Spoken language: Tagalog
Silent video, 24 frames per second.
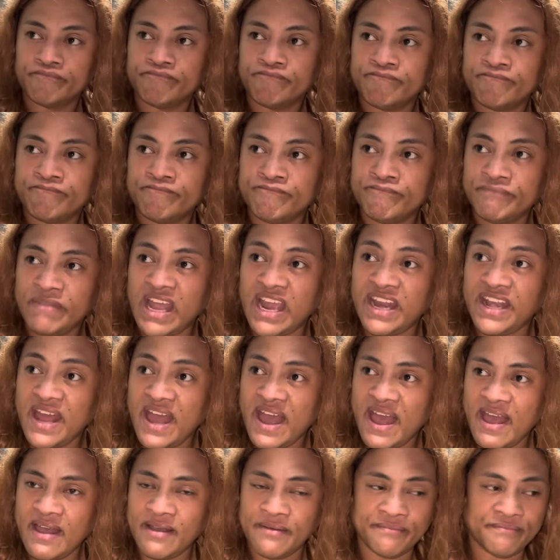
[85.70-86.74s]

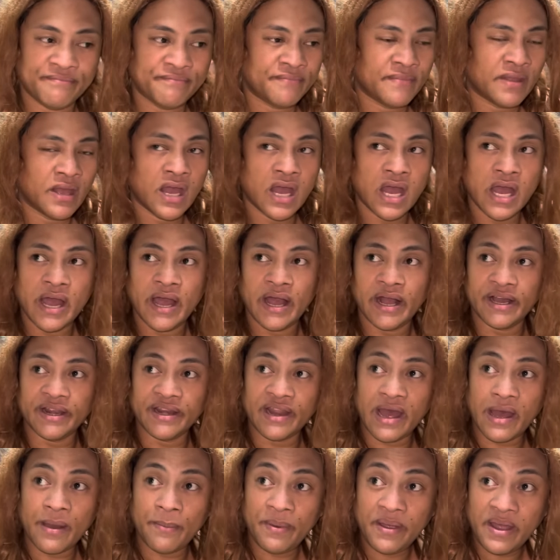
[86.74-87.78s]
Nena.
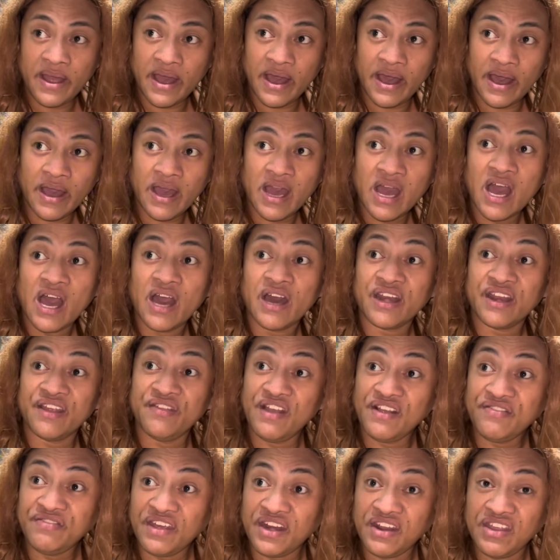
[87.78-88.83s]
Grabe ha.
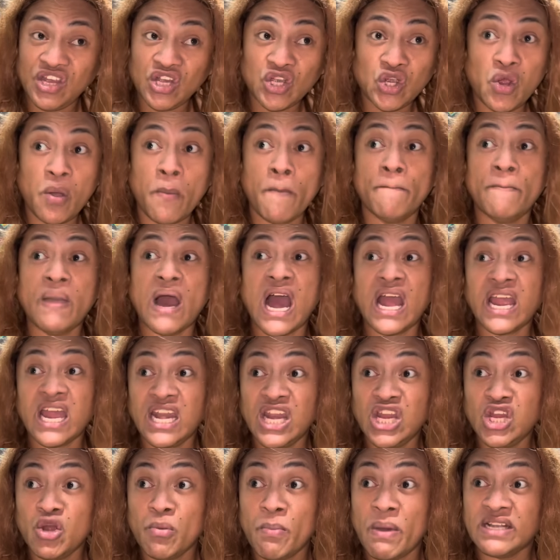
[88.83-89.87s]
Rinig na rinig ko yung bangayan
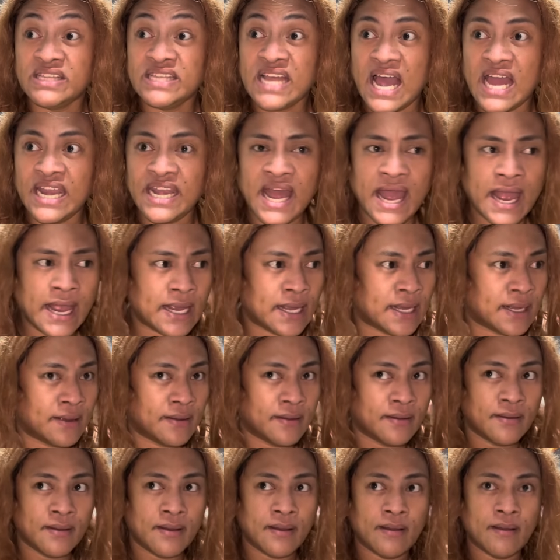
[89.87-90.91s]
ninyong magnanay.
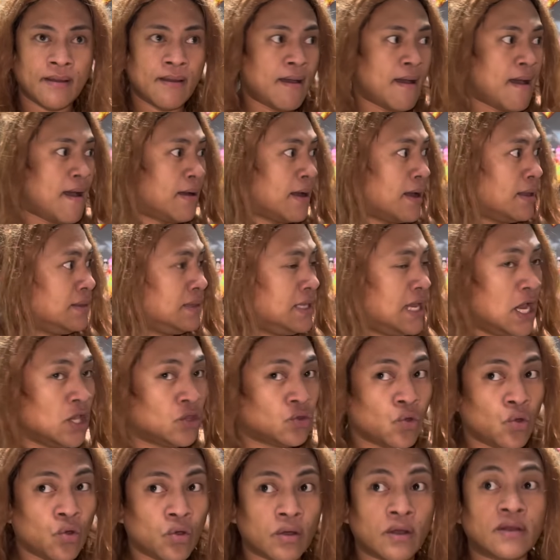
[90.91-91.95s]
Hanggang
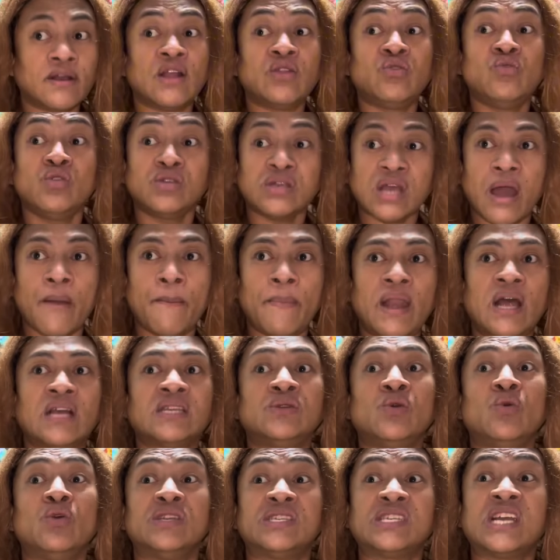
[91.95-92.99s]
dito, hanggang doon sa kabila
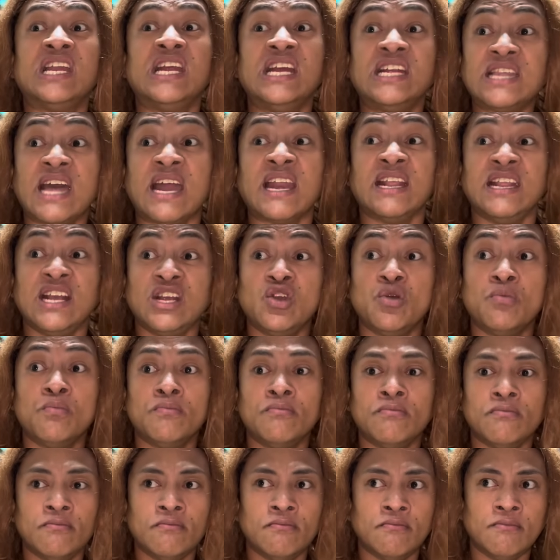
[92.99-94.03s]
siguro iskinita, rinig yung
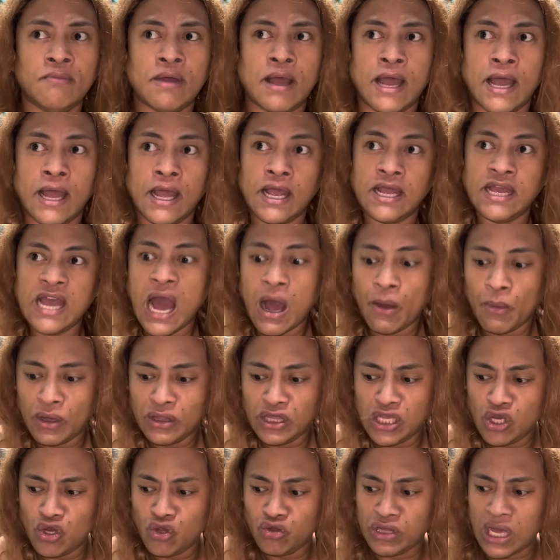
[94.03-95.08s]
hiyawan
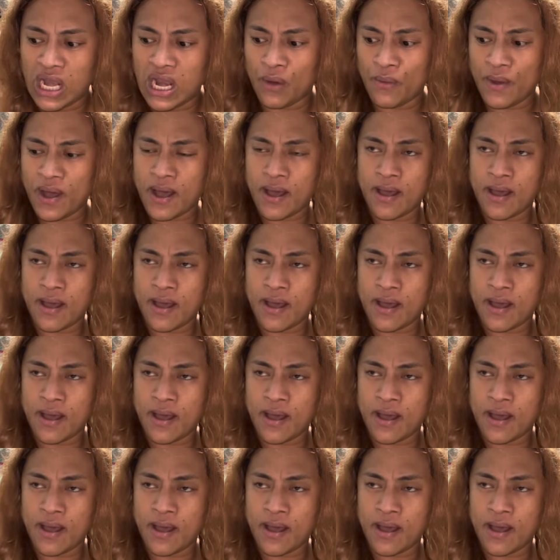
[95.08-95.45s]
ninyong dalawa.